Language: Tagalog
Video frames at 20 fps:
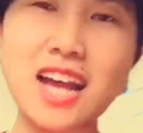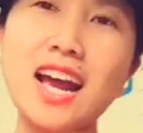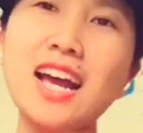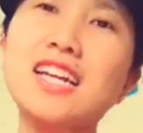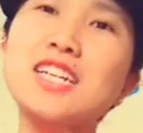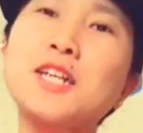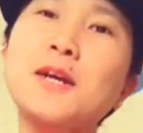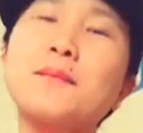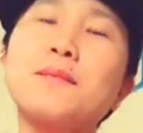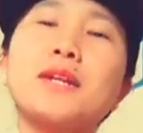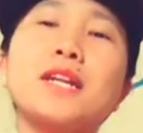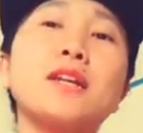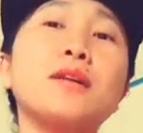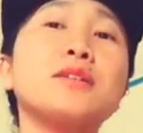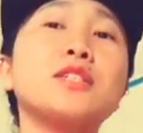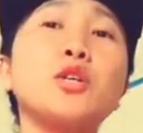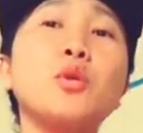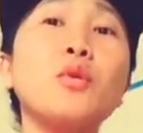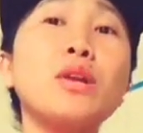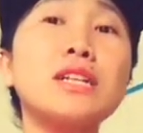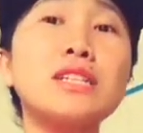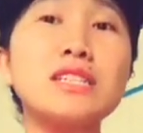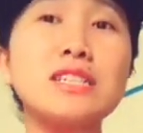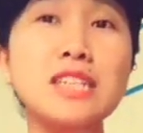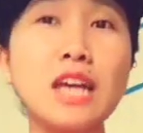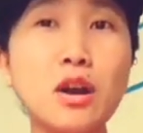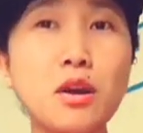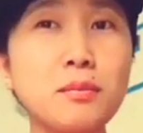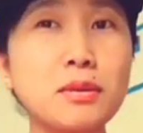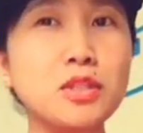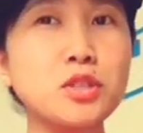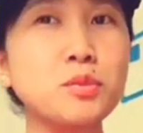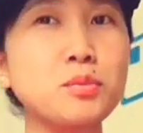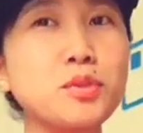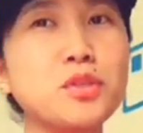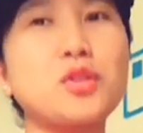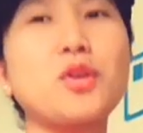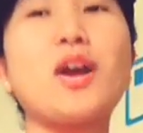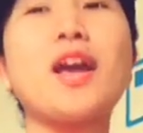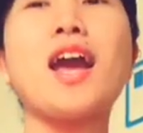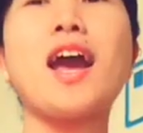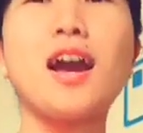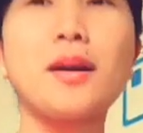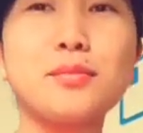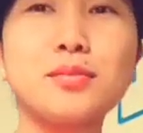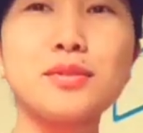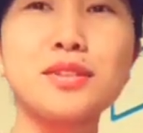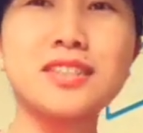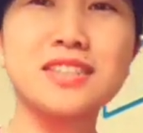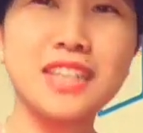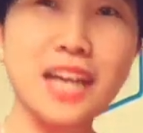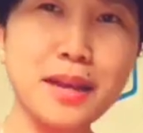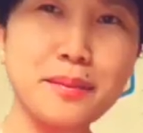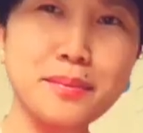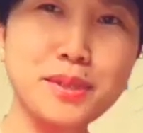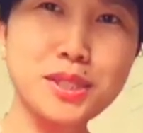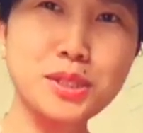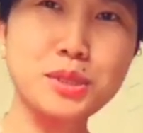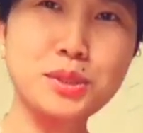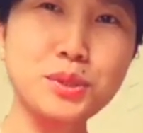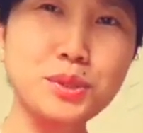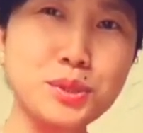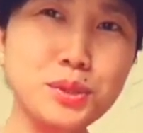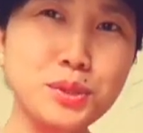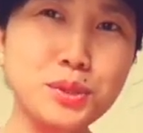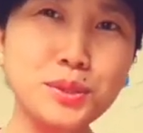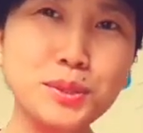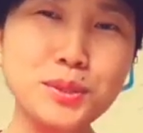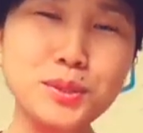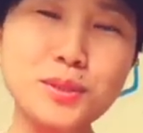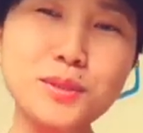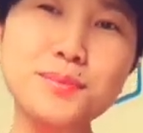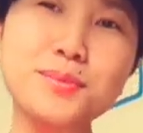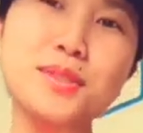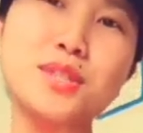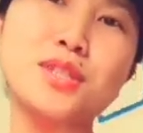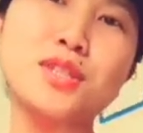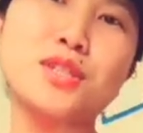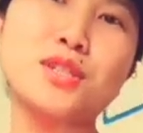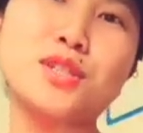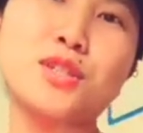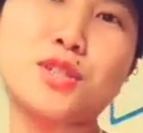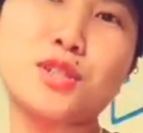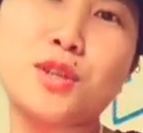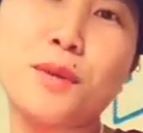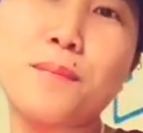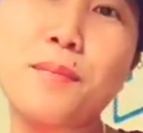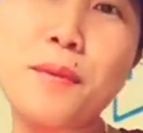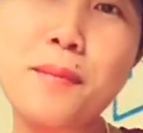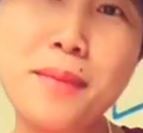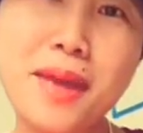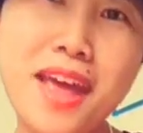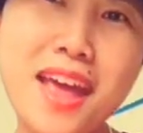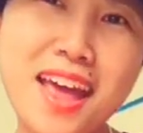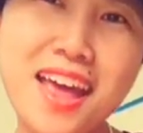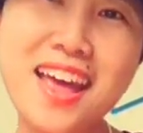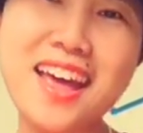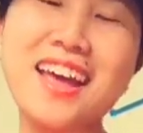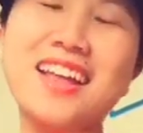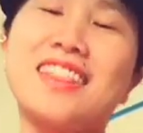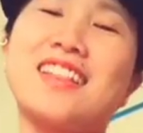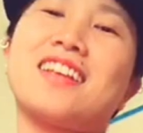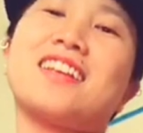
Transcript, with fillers: dyan. Siyempre naman sa walang sama pag-support nyo kay Abu Dhabi YouTube Superman.